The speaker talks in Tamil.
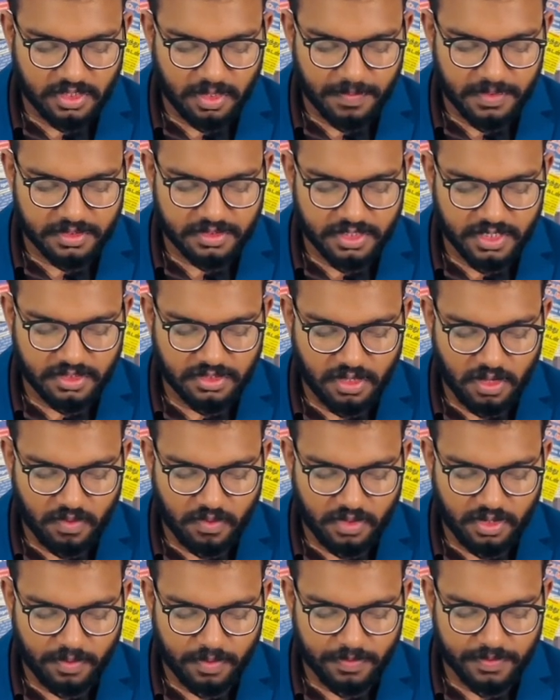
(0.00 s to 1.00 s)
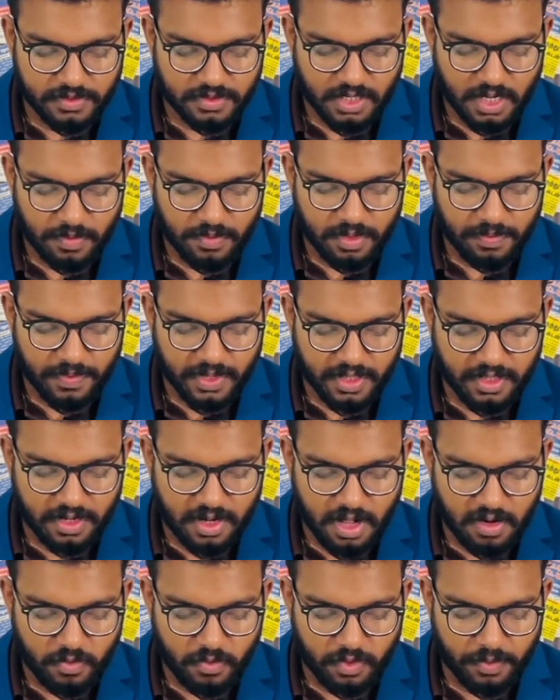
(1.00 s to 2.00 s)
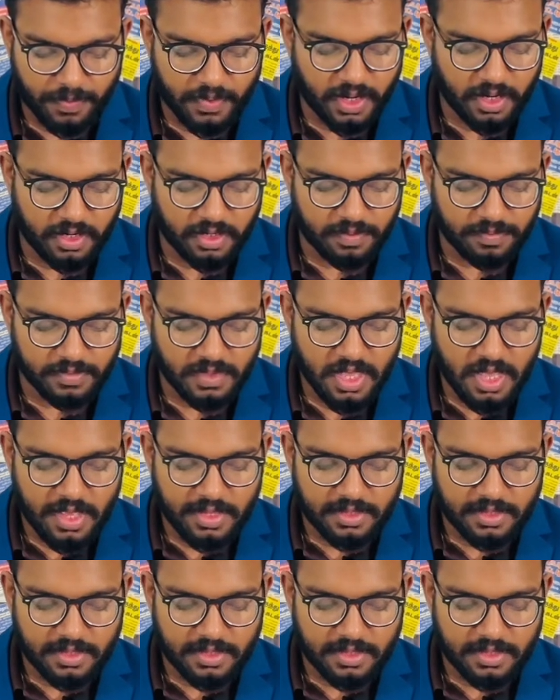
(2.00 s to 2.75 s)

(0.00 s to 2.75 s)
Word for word: தமிழ் தேசிய கூட்டமைப்பு சார்பில் பதினாறு உறுப்பினர்களும்